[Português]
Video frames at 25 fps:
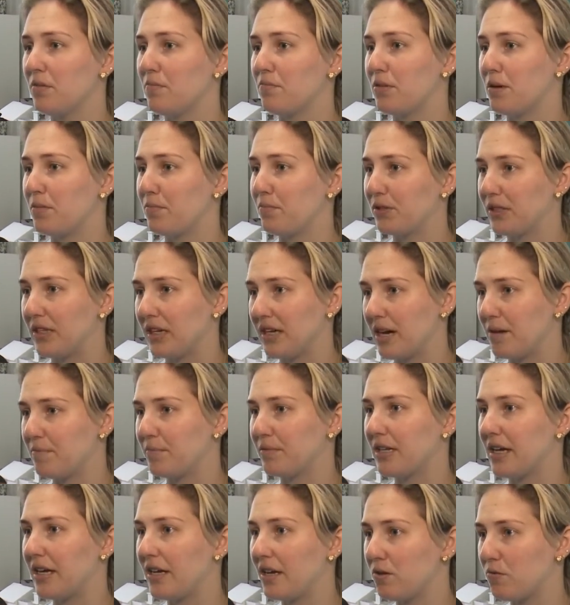para poder
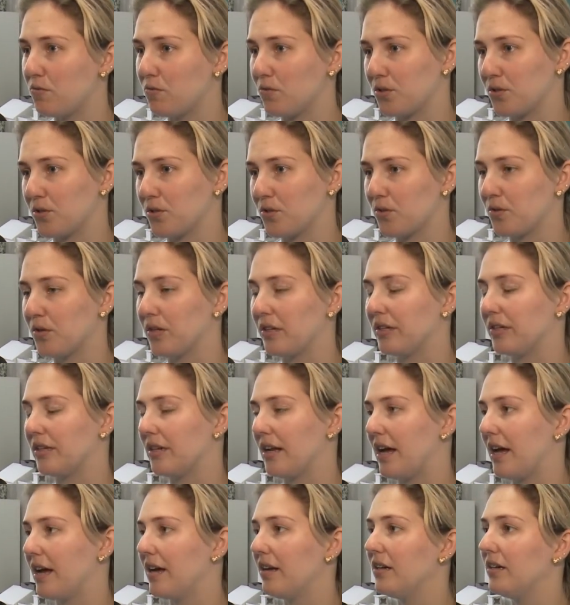captar recurso,
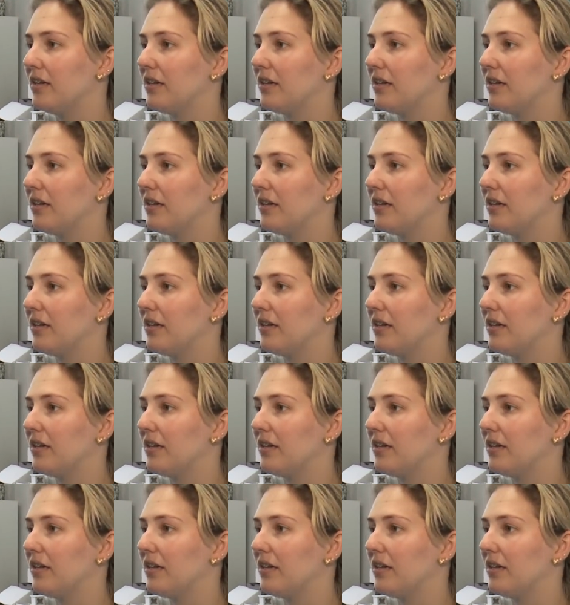né?